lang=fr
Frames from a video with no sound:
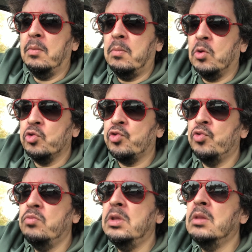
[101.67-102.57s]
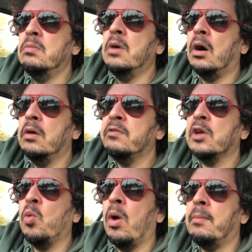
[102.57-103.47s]
mon cheminement, c'est
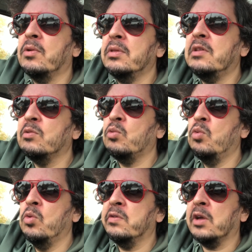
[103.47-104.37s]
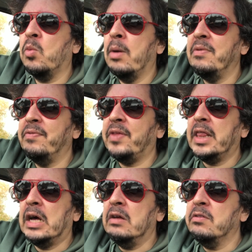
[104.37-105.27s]
quoi mon discours, c'est quoi mes
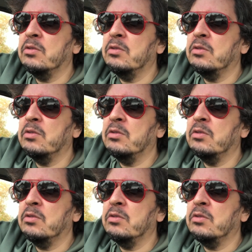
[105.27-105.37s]
finances,